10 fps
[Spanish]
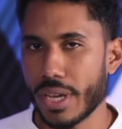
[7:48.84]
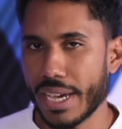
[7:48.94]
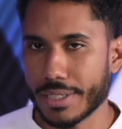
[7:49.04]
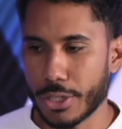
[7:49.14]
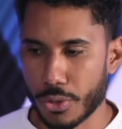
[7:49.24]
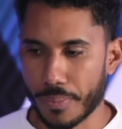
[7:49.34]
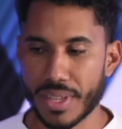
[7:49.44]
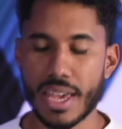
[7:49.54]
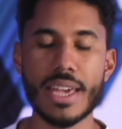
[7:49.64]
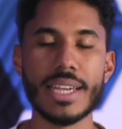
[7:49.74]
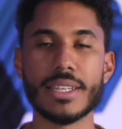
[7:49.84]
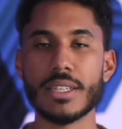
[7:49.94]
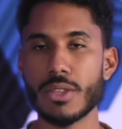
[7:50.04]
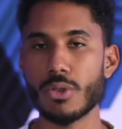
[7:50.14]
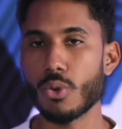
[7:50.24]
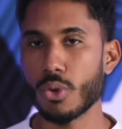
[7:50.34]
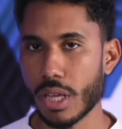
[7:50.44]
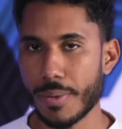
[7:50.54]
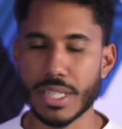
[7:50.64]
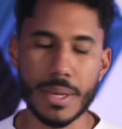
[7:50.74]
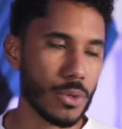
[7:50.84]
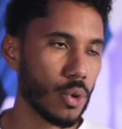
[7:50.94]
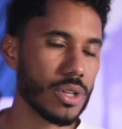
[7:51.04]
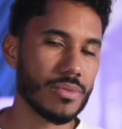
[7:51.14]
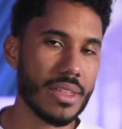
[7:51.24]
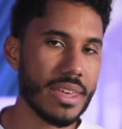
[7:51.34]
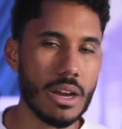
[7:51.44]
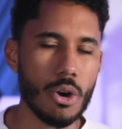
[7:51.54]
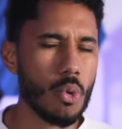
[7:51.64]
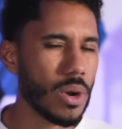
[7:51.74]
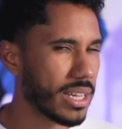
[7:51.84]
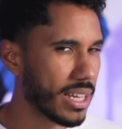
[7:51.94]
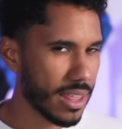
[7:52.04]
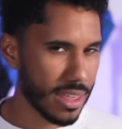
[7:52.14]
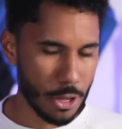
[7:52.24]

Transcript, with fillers: un ejercicio estás haciendo el curso de bíceps o sentadilla o cualquiera de